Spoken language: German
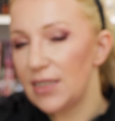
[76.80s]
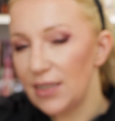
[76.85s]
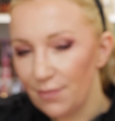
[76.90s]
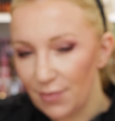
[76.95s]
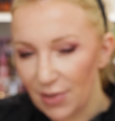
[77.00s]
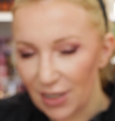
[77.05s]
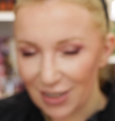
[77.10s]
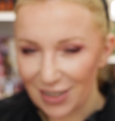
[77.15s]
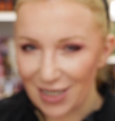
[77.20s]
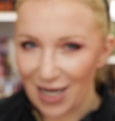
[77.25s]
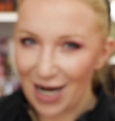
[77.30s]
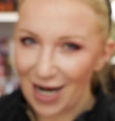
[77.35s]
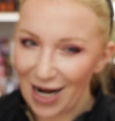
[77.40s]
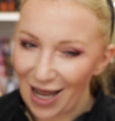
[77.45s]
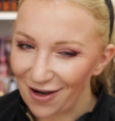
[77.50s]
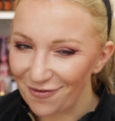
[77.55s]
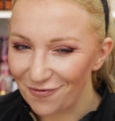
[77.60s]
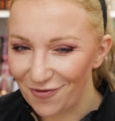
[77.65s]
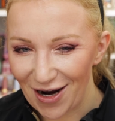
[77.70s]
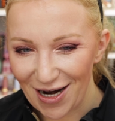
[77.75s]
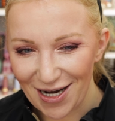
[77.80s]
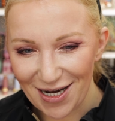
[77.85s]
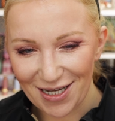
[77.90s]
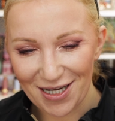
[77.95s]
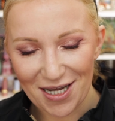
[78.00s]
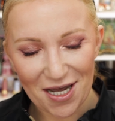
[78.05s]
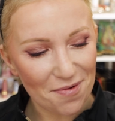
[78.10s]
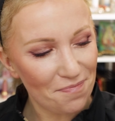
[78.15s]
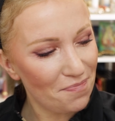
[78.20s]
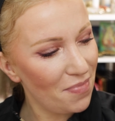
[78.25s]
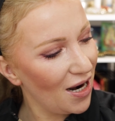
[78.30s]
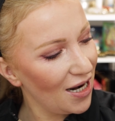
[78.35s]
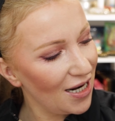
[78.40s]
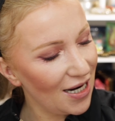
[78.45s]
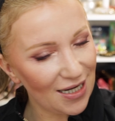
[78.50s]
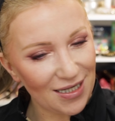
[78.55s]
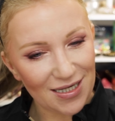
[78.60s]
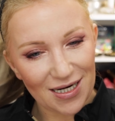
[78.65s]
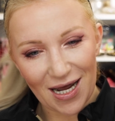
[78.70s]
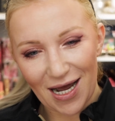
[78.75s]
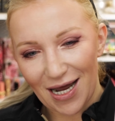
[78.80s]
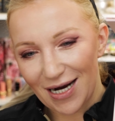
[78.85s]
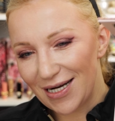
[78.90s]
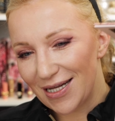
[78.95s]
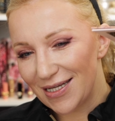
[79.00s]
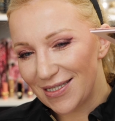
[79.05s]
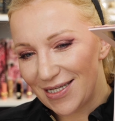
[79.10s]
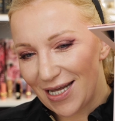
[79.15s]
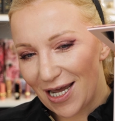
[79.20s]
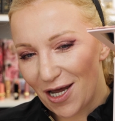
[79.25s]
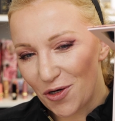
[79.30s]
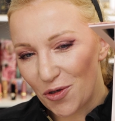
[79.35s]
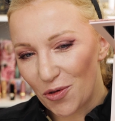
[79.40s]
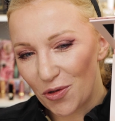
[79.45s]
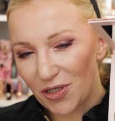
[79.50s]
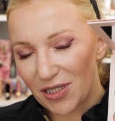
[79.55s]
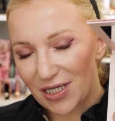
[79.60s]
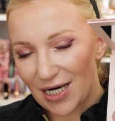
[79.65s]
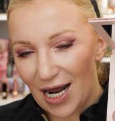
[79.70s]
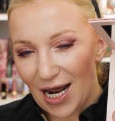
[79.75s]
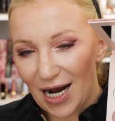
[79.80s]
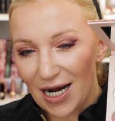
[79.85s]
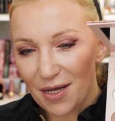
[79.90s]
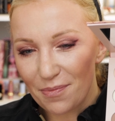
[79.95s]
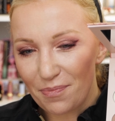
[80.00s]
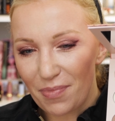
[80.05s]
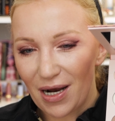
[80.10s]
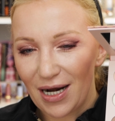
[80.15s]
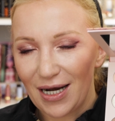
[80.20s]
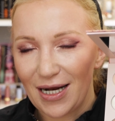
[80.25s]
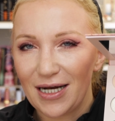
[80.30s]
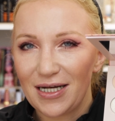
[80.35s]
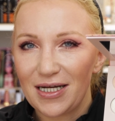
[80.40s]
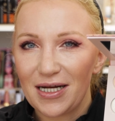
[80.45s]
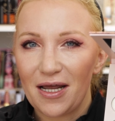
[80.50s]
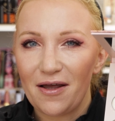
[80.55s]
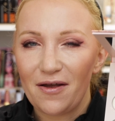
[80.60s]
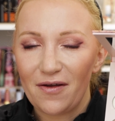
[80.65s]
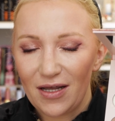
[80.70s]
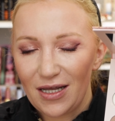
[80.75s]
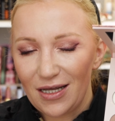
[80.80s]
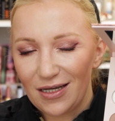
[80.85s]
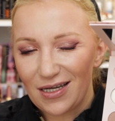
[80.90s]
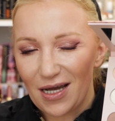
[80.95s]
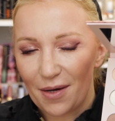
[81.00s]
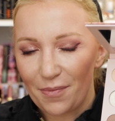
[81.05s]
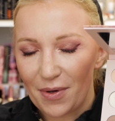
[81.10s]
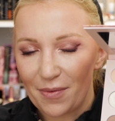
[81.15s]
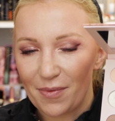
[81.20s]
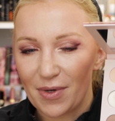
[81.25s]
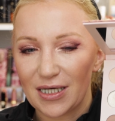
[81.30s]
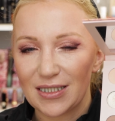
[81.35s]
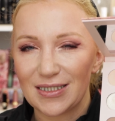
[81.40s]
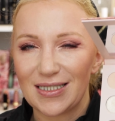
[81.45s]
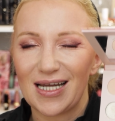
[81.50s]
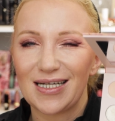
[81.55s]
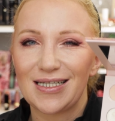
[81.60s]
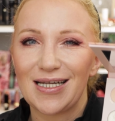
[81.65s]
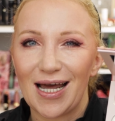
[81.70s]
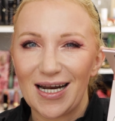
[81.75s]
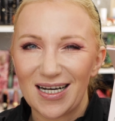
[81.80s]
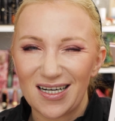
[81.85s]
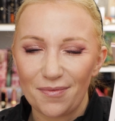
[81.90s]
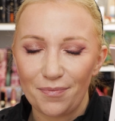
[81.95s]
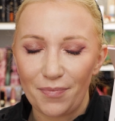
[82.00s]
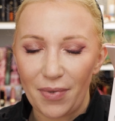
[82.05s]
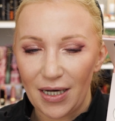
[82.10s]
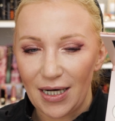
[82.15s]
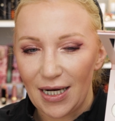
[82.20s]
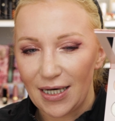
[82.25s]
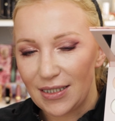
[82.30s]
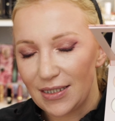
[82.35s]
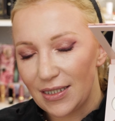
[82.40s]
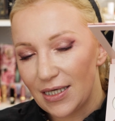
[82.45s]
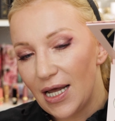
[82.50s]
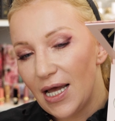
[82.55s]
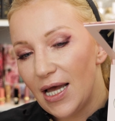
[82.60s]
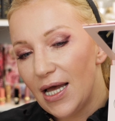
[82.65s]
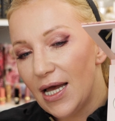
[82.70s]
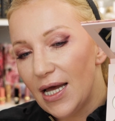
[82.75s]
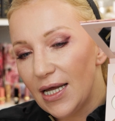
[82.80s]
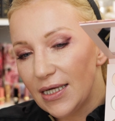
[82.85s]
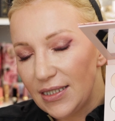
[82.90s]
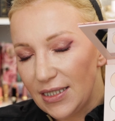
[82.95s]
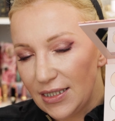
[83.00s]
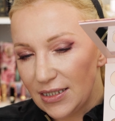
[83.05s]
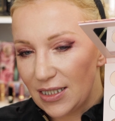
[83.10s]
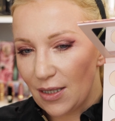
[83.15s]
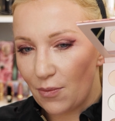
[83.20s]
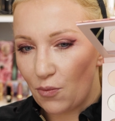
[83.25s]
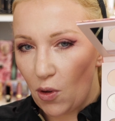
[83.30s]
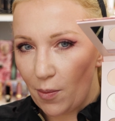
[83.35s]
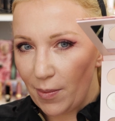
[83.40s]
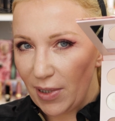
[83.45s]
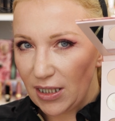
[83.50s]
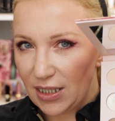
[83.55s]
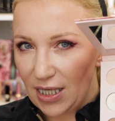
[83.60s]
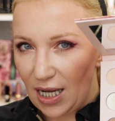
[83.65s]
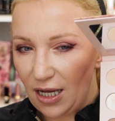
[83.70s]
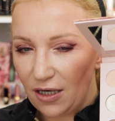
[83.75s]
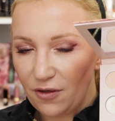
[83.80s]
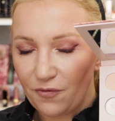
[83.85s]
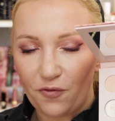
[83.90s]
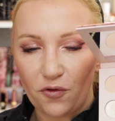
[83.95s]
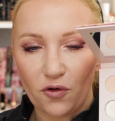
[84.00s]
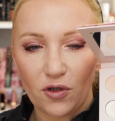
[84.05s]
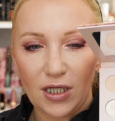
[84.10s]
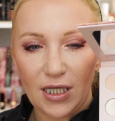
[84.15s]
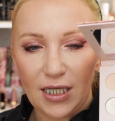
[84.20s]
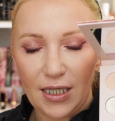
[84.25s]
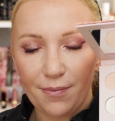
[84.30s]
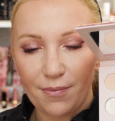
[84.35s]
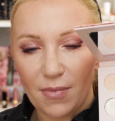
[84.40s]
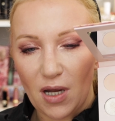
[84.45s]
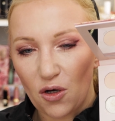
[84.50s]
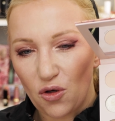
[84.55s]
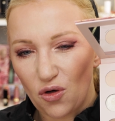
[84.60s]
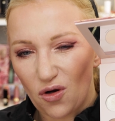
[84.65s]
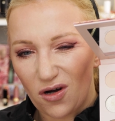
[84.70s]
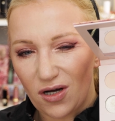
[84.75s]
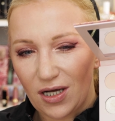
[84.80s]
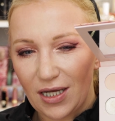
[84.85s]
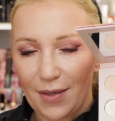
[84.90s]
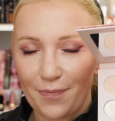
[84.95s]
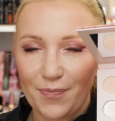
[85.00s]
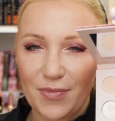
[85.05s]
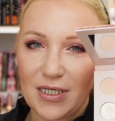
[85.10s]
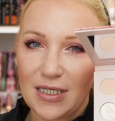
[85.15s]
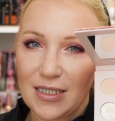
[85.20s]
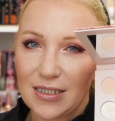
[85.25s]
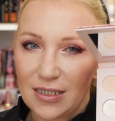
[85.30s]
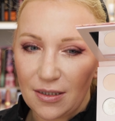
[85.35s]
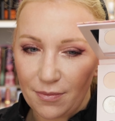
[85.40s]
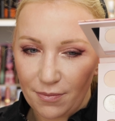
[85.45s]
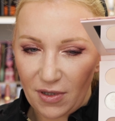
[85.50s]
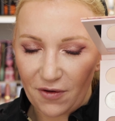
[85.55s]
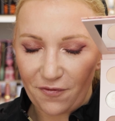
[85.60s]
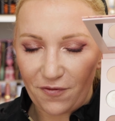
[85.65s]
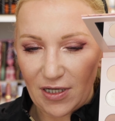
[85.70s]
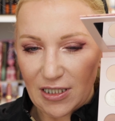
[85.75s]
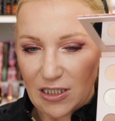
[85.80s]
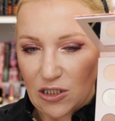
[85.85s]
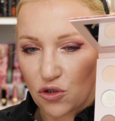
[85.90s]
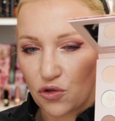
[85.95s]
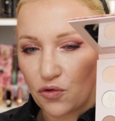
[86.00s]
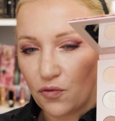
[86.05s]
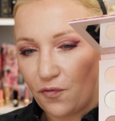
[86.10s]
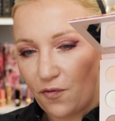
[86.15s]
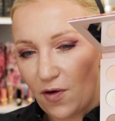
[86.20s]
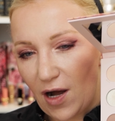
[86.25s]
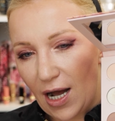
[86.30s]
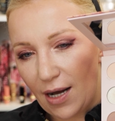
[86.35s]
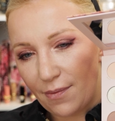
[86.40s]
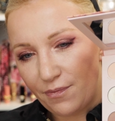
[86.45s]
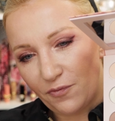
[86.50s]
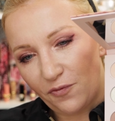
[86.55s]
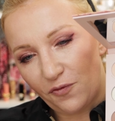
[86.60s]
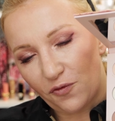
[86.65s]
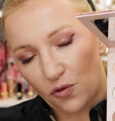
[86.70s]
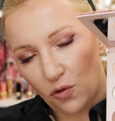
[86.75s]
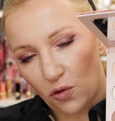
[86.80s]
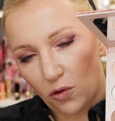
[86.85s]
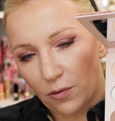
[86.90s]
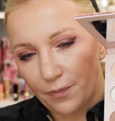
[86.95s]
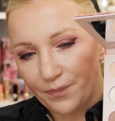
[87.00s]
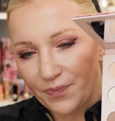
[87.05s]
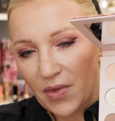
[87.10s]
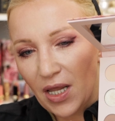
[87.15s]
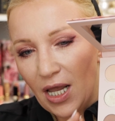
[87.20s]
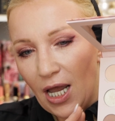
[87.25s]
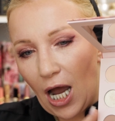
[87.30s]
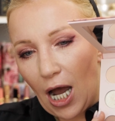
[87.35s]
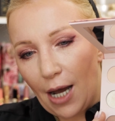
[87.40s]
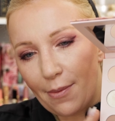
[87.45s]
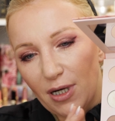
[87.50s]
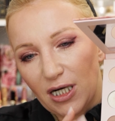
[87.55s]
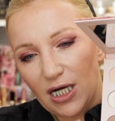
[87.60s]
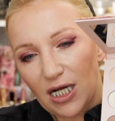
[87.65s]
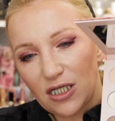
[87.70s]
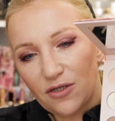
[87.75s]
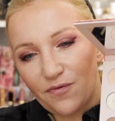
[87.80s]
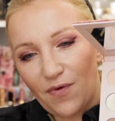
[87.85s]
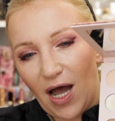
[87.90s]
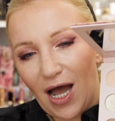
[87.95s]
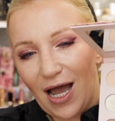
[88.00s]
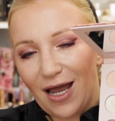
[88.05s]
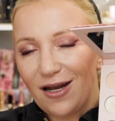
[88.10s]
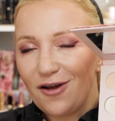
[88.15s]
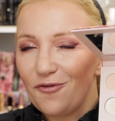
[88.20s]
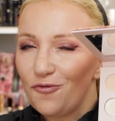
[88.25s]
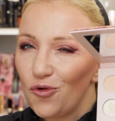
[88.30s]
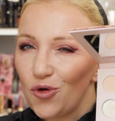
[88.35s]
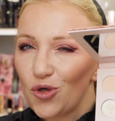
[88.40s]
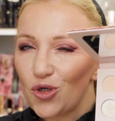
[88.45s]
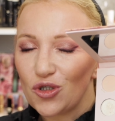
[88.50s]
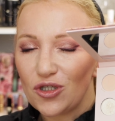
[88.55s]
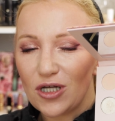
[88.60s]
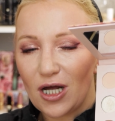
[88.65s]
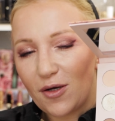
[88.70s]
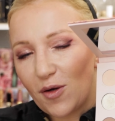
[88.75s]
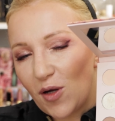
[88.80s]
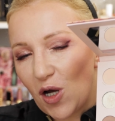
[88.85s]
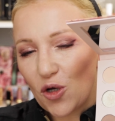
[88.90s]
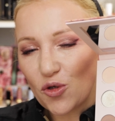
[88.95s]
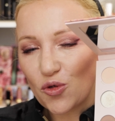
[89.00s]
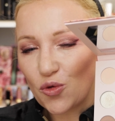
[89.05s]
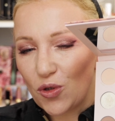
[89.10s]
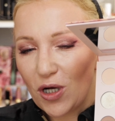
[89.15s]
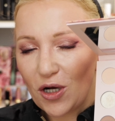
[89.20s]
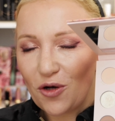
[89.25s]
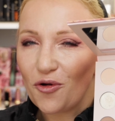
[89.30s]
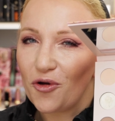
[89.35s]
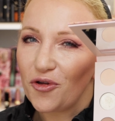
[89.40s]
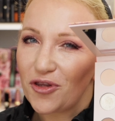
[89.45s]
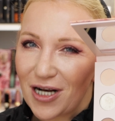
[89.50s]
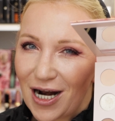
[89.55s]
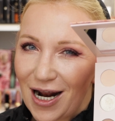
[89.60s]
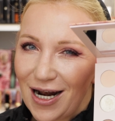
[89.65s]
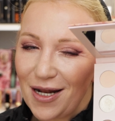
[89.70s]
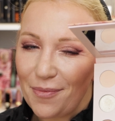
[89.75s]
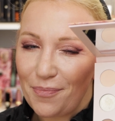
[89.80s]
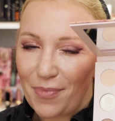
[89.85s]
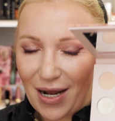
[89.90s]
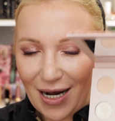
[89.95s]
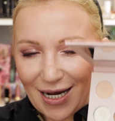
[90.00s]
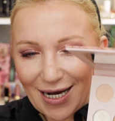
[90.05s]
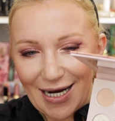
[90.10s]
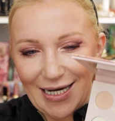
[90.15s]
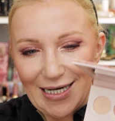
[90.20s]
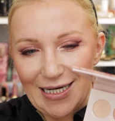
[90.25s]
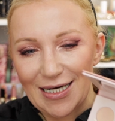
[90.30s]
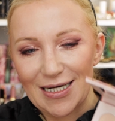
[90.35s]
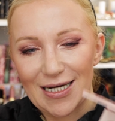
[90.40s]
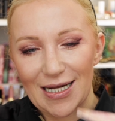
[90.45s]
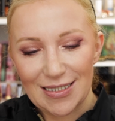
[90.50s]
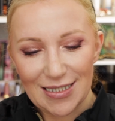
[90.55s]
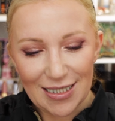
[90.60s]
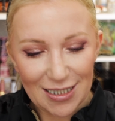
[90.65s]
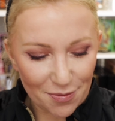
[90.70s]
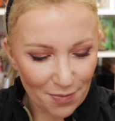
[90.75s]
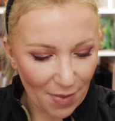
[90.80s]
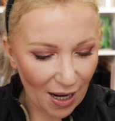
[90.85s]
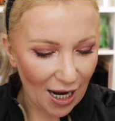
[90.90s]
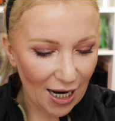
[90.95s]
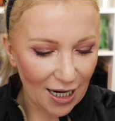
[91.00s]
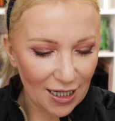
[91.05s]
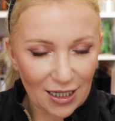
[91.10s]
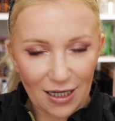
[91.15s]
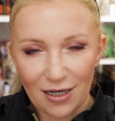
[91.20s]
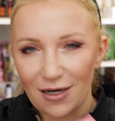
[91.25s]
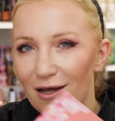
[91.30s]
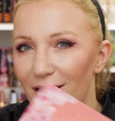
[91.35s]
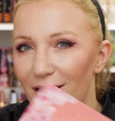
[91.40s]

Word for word: ziemlich langweilige Palette, eine sehr neutrale Palette. Ich habe aber gesagt, die anderen Paletten die es momentan von ihm noch gibt. Die sind mir fast zu farbenfroh. Aber das war eine, wo ich gesagt habe, ach, so eine neutrale Palette, das ist mal eine,